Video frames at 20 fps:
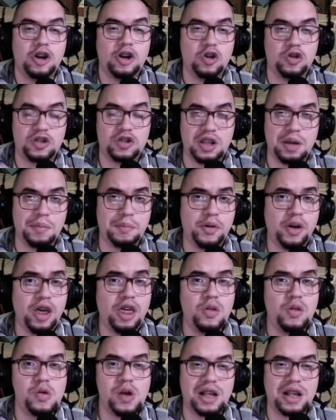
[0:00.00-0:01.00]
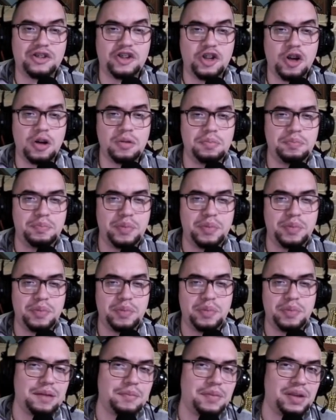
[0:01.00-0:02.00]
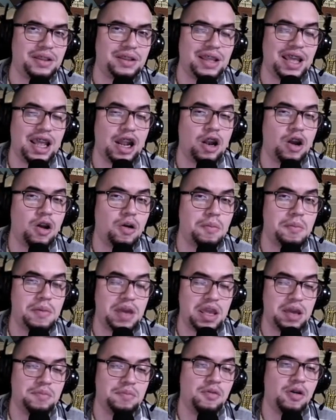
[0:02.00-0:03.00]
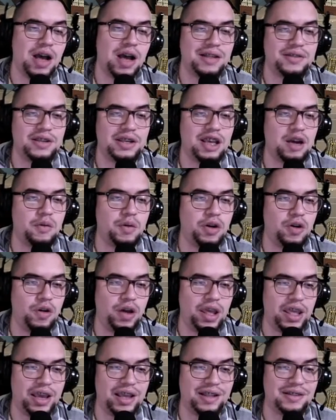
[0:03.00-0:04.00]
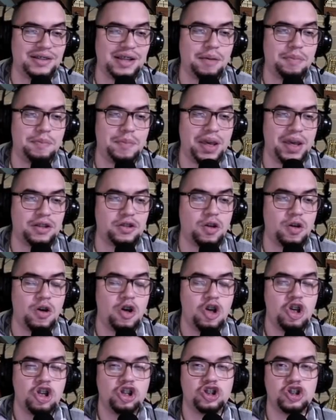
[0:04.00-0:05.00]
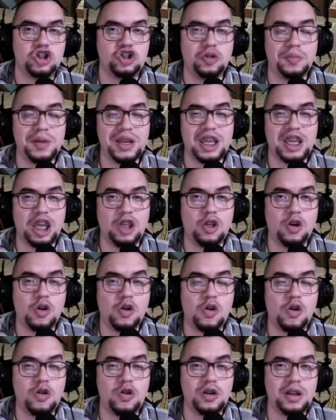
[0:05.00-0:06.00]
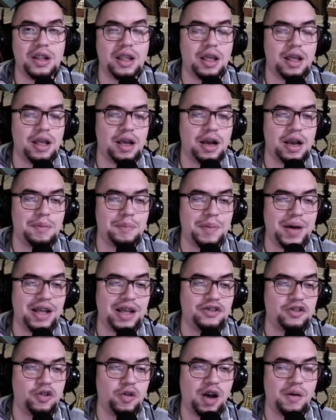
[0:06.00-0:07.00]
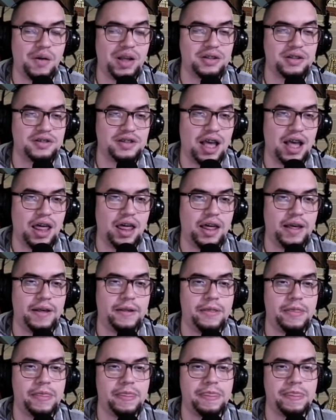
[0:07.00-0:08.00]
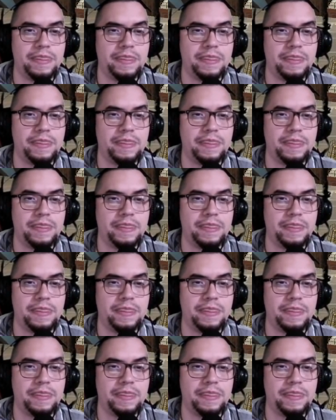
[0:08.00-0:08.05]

Los tiempos de duración prácticamente es lo mismo, así que bueno, en ese aspecto yo me quedo con reparación avanzada.